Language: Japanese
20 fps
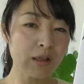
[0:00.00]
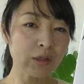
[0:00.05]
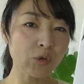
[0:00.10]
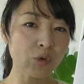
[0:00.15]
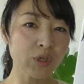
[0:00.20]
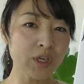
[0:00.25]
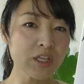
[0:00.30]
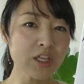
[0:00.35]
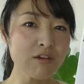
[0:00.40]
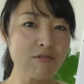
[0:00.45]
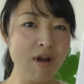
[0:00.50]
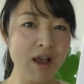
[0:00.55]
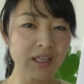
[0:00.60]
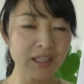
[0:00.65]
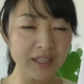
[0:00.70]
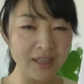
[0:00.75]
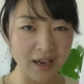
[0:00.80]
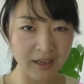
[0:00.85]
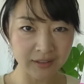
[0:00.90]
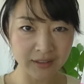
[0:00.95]
時に
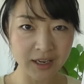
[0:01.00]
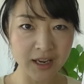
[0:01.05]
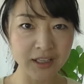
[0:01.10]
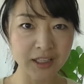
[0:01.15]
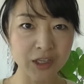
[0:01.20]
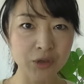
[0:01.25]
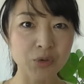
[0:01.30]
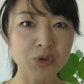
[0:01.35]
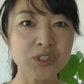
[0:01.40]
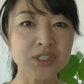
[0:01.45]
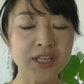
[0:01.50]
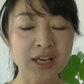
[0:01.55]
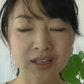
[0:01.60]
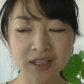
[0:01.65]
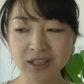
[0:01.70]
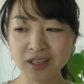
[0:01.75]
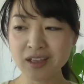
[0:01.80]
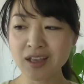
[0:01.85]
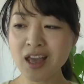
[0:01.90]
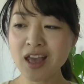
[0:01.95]
はいい働きをした
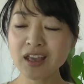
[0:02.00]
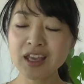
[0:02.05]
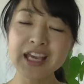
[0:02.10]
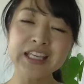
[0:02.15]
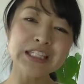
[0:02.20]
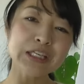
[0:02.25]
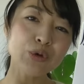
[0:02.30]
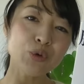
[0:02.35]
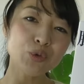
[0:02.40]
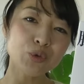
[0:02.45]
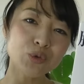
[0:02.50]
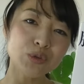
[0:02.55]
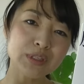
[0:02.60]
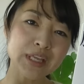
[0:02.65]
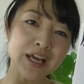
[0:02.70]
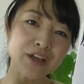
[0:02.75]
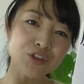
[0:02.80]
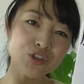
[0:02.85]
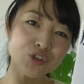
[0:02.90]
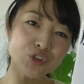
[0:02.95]
り決してこの
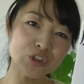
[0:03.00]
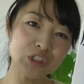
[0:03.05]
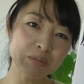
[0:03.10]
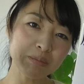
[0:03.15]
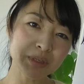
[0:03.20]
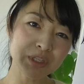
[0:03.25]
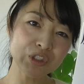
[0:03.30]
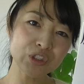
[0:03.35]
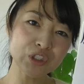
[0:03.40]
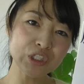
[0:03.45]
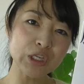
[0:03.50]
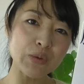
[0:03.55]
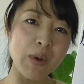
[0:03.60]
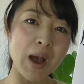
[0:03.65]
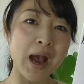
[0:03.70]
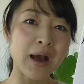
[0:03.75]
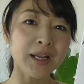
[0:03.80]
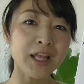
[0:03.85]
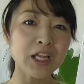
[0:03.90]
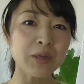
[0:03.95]
単純に3つに
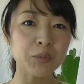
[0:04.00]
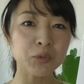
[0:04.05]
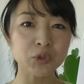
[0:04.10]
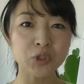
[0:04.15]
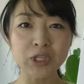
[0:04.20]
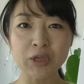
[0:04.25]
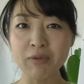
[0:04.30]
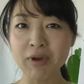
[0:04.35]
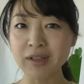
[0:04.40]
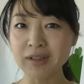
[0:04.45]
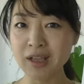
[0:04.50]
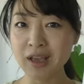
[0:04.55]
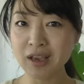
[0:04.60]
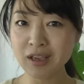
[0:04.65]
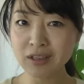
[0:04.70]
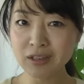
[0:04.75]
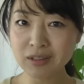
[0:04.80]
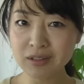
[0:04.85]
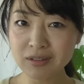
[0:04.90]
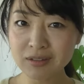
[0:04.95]
分かれるものでは
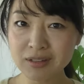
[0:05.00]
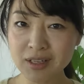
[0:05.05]
ない